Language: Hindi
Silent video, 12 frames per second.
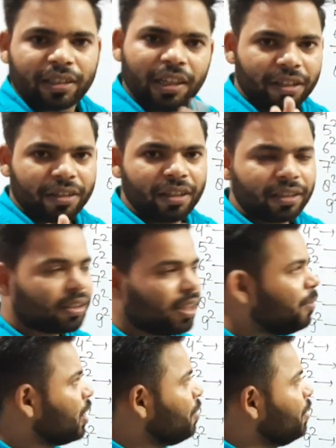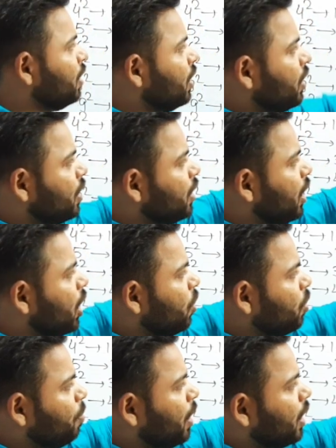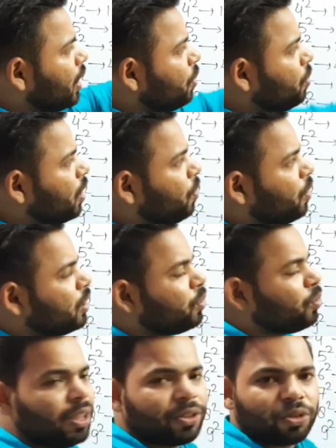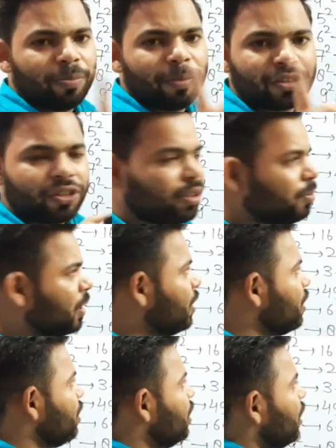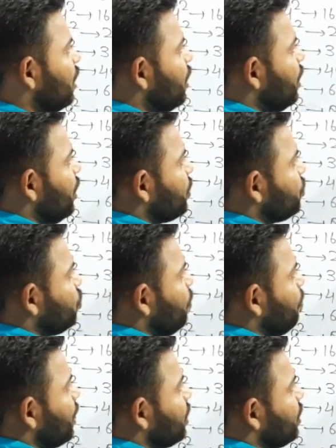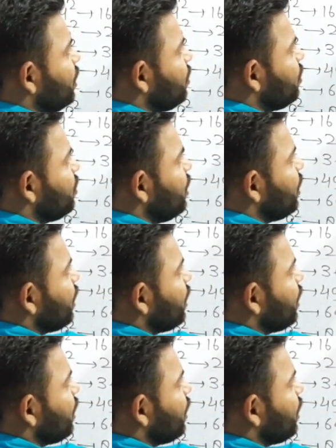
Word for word: क्लियर ना क्या बना भाई ग्यारह और बारह का गुणा होगा तो एक बनेगा 132 से